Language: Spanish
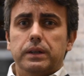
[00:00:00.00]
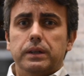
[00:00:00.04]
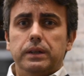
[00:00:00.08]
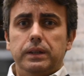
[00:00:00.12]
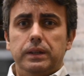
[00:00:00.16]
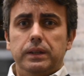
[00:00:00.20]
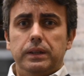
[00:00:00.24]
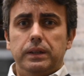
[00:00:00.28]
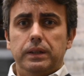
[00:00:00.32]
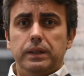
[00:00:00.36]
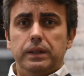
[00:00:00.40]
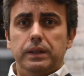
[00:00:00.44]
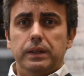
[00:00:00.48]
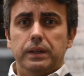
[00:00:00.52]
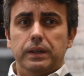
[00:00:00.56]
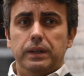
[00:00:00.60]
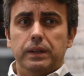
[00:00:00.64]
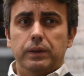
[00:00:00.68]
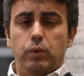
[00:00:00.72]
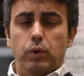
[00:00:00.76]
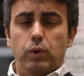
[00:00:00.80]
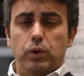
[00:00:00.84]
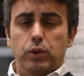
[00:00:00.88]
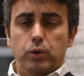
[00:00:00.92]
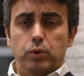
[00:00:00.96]

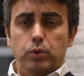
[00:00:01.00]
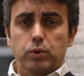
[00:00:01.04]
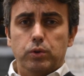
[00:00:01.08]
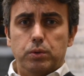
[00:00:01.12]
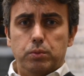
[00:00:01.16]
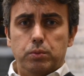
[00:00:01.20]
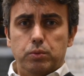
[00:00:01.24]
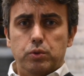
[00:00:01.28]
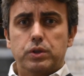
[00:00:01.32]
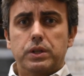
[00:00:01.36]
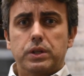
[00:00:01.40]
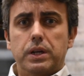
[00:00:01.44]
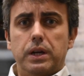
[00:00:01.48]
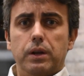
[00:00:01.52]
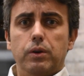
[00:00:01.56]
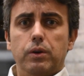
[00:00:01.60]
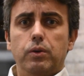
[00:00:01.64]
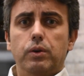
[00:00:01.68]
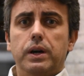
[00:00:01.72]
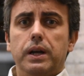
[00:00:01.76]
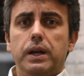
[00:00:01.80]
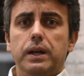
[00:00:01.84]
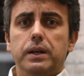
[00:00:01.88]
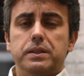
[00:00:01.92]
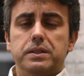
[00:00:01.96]
Eh, cuando uno busca
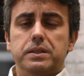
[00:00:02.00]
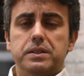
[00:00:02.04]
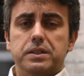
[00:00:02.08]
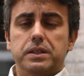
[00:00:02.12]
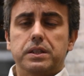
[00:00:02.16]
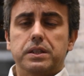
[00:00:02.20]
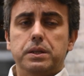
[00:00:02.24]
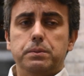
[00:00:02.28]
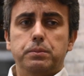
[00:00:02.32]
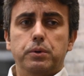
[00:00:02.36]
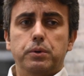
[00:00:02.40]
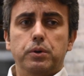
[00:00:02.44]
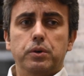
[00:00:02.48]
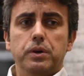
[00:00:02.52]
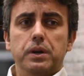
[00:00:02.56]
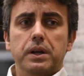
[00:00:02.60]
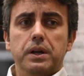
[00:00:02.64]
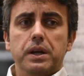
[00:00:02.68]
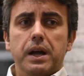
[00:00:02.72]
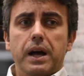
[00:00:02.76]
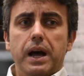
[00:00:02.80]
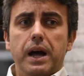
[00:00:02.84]
locales de este tipo,